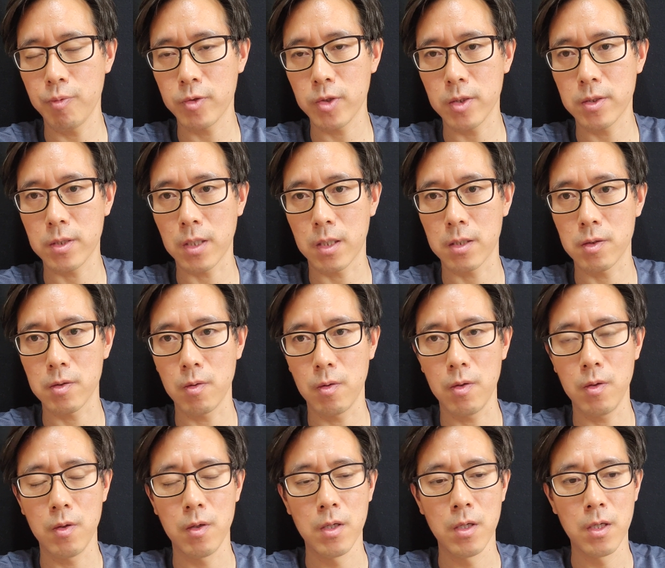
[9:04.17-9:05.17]
붙어 있으라
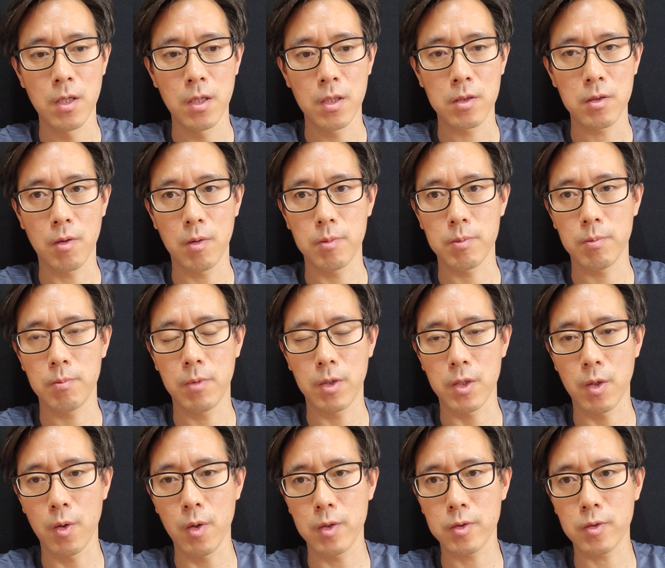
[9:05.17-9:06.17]
그러고 뭐
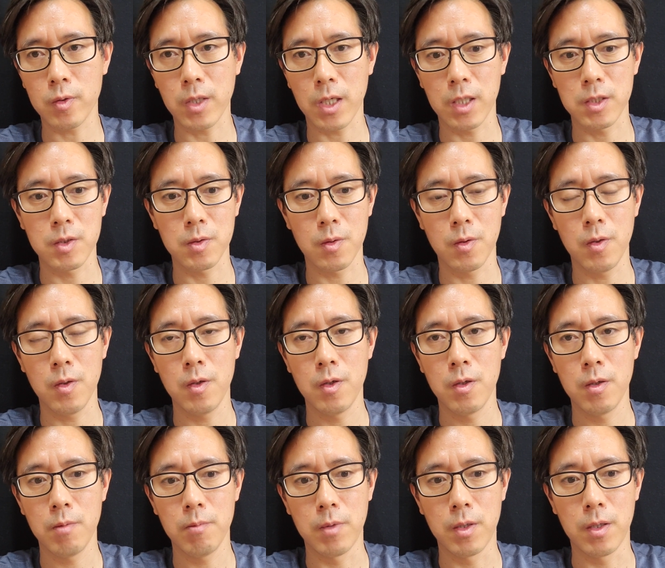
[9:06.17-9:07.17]
영혼을 쏟아가지고
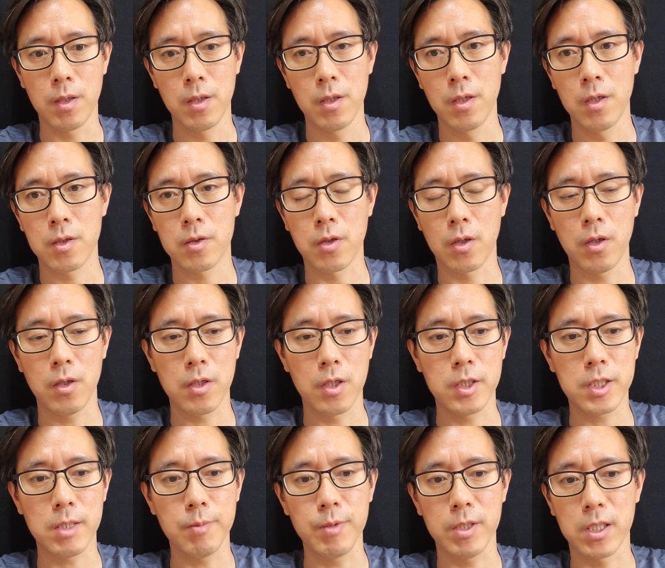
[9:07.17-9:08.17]
뭐 더
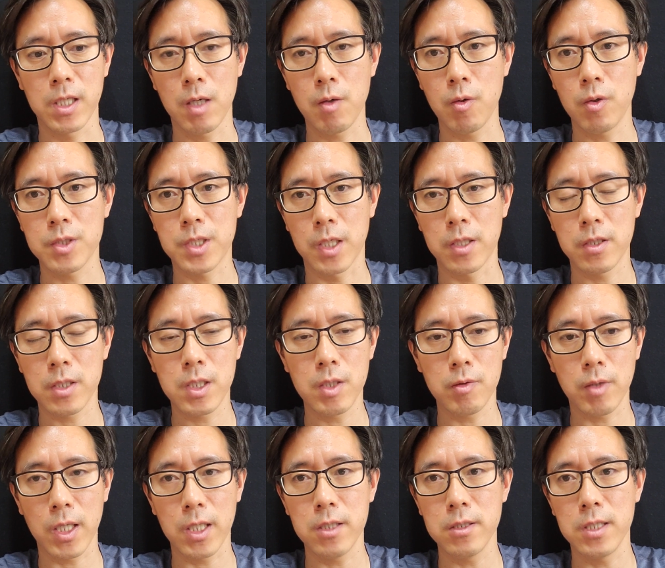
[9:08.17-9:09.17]
열심히 일하고 재능
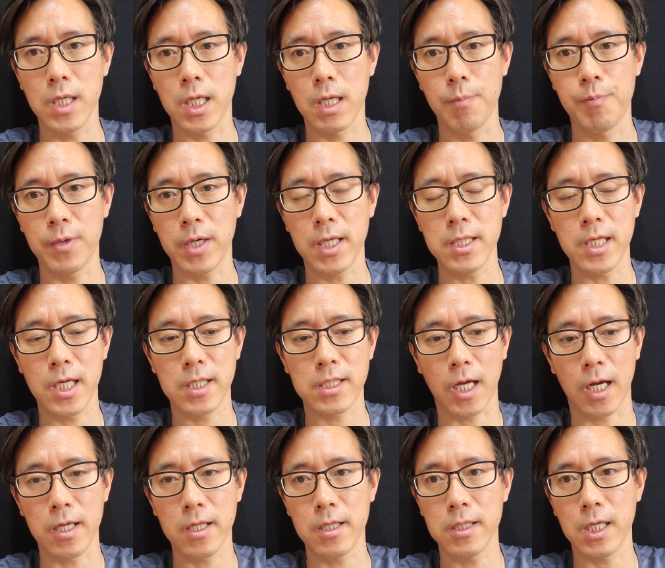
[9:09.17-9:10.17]
키우라 이런 얘기 뻔한 얘기
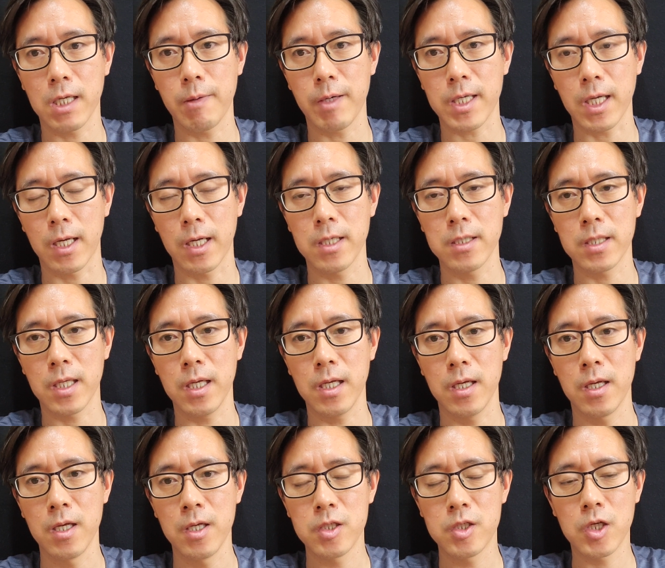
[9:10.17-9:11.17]
당연한 얘기밖에 안
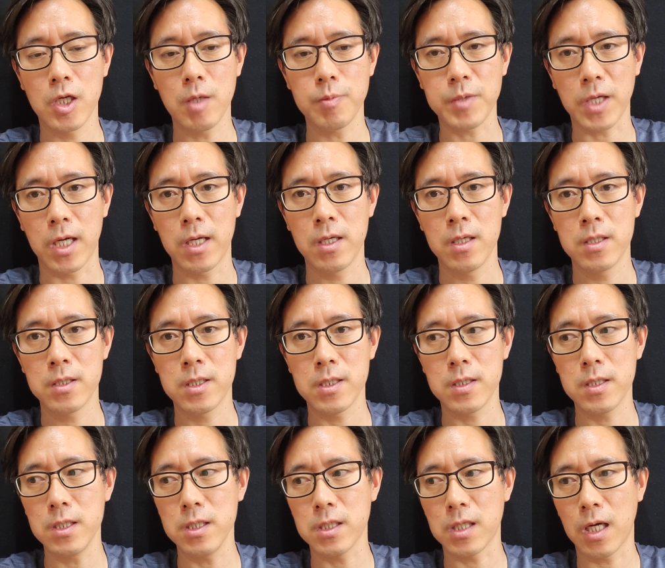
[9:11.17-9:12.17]
하는데 지겹다
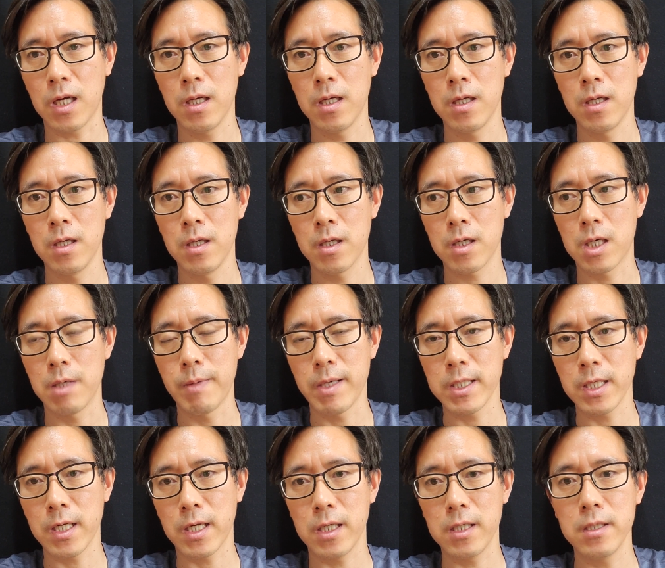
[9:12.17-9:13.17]
찌질이다
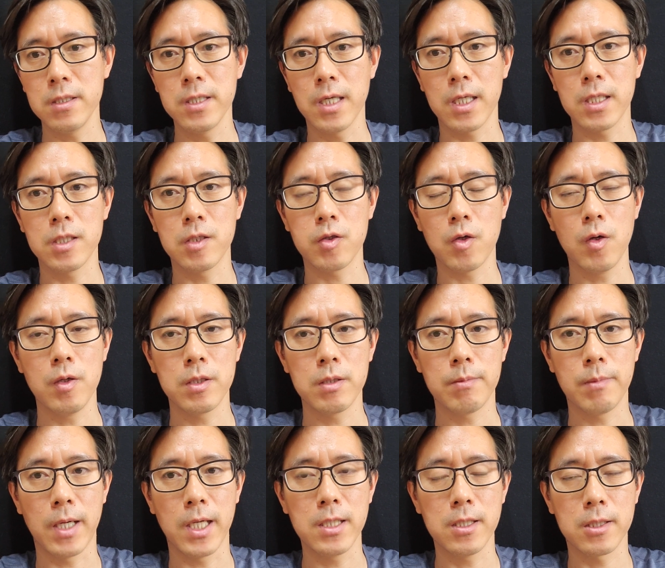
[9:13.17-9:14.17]
그만해라 이런 얘기들도
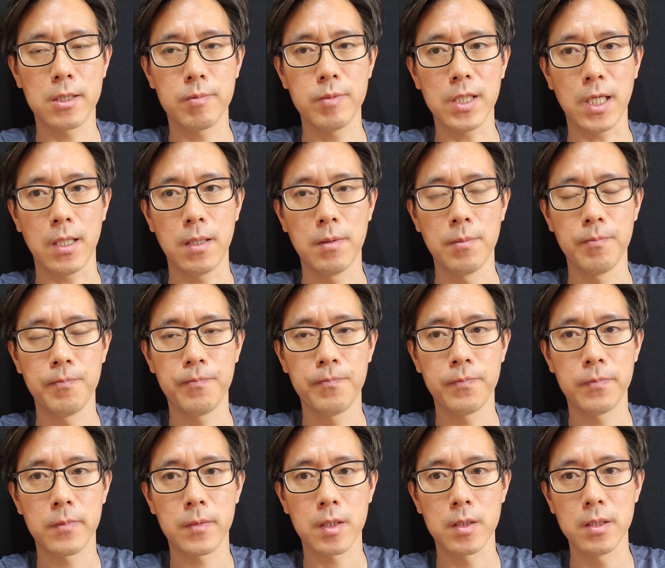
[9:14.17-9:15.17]
많이 듣습니다.
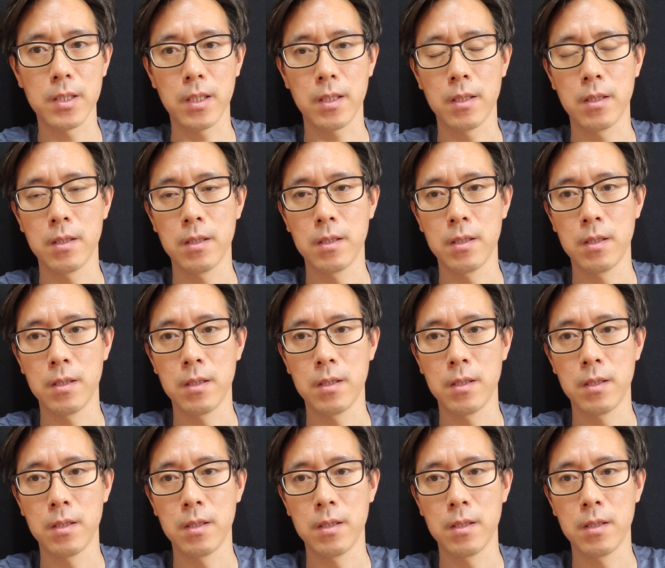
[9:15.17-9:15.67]
근데